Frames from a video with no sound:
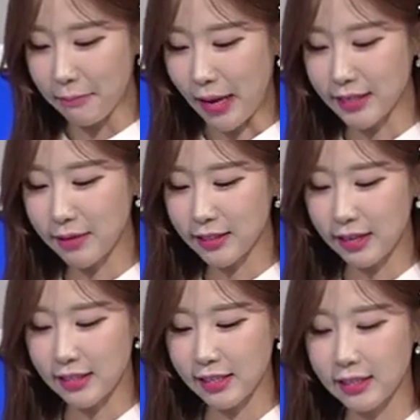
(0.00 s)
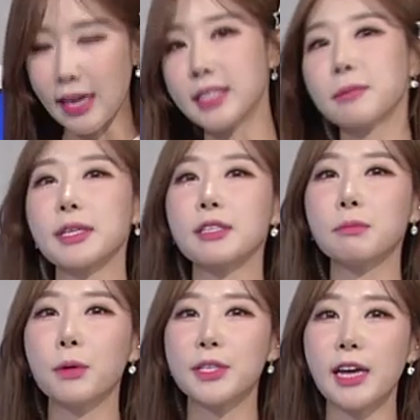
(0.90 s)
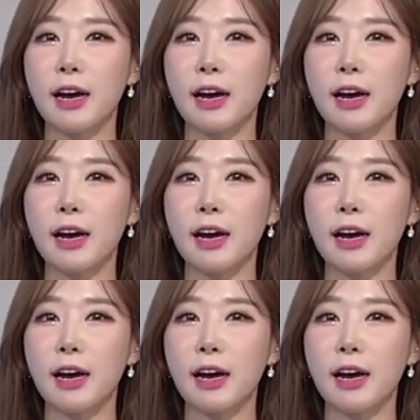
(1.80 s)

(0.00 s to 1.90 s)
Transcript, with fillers: 마지막 사진은 SBS 스포츠